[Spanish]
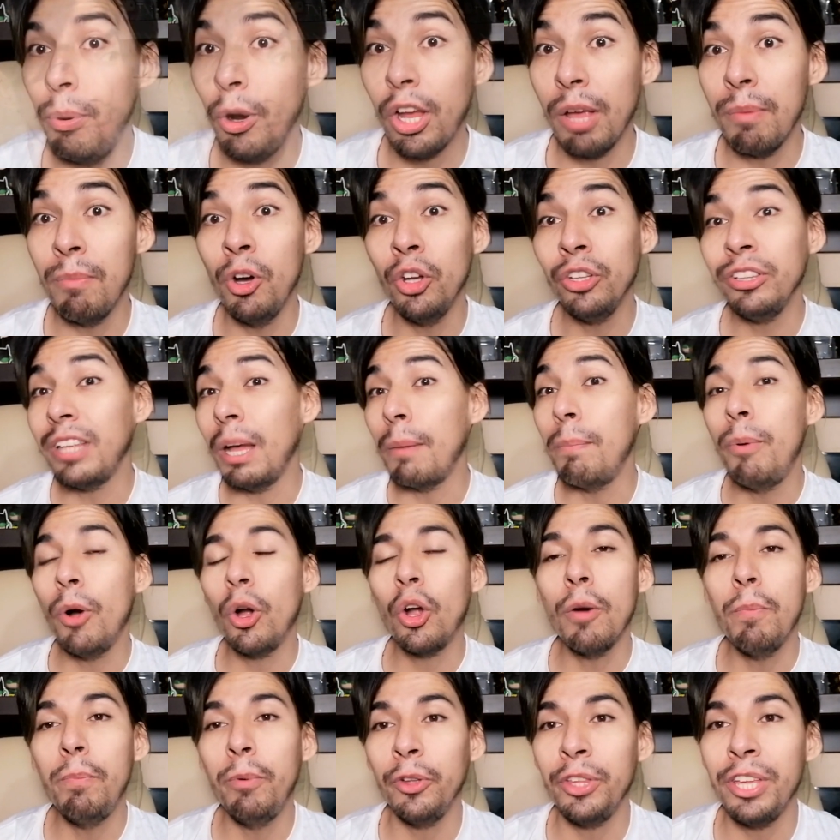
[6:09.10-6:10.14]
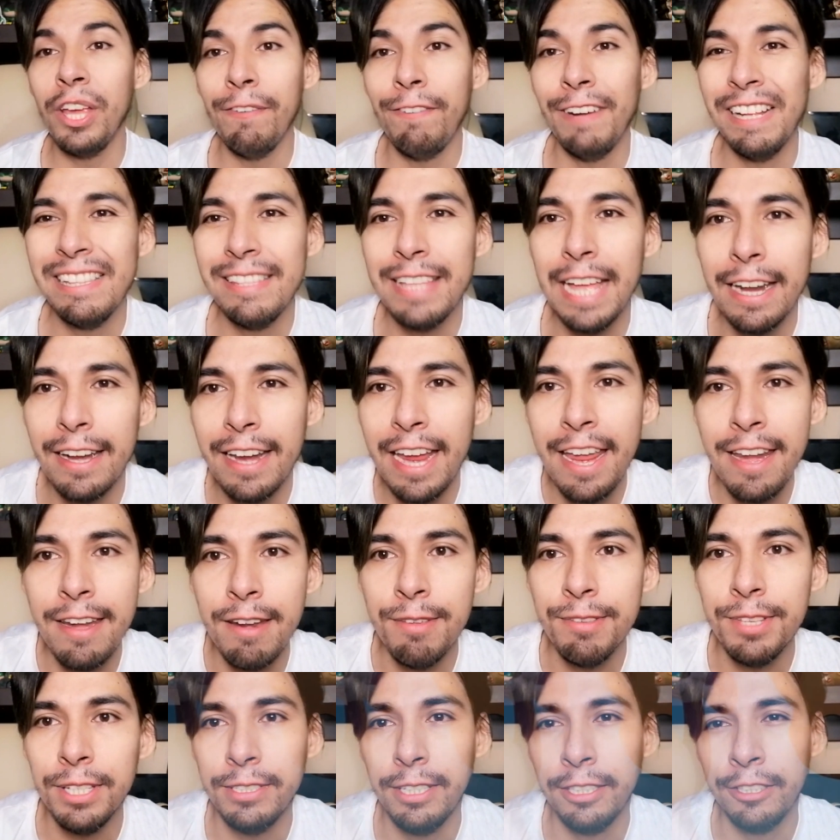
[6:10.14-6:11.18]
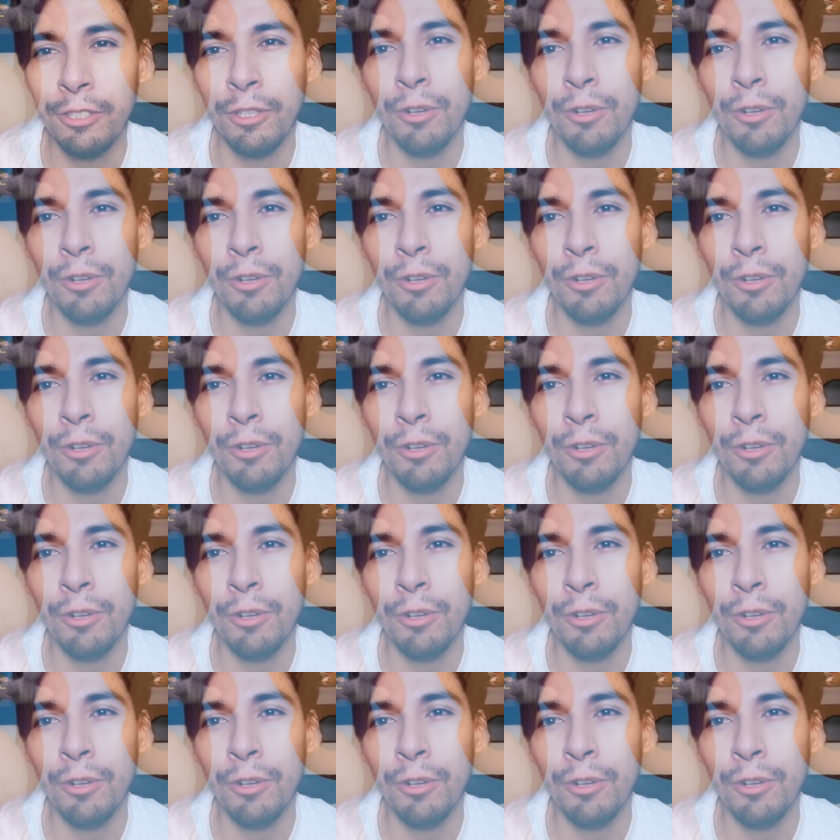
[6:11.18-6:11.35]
Pokémon tampoco podía faltar en estas